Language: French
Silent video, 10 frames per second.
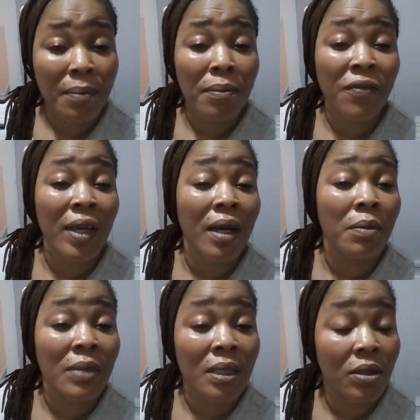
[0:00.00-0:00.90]
me faire en
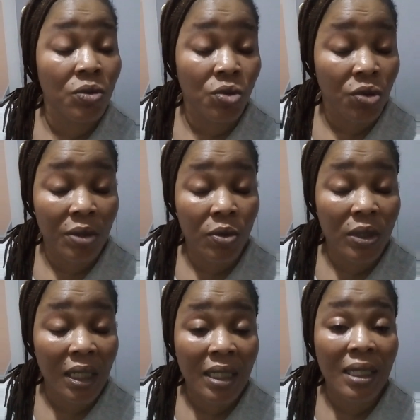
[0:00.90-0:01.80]
mise. J'ai
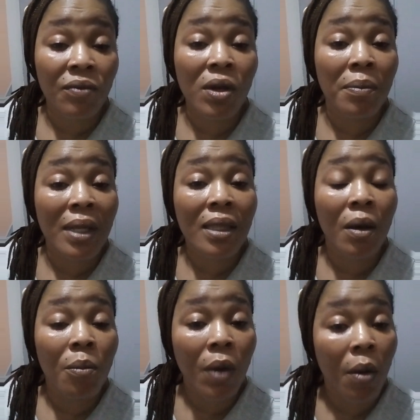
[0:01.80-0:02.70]
les savons à mettre
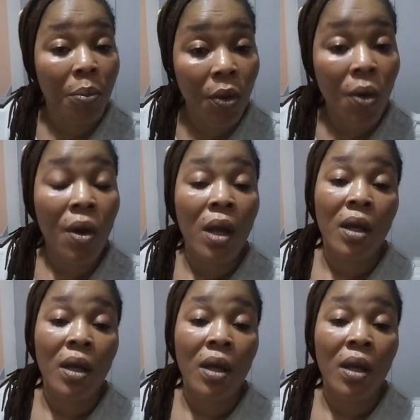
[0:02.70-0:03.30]
en, en pot.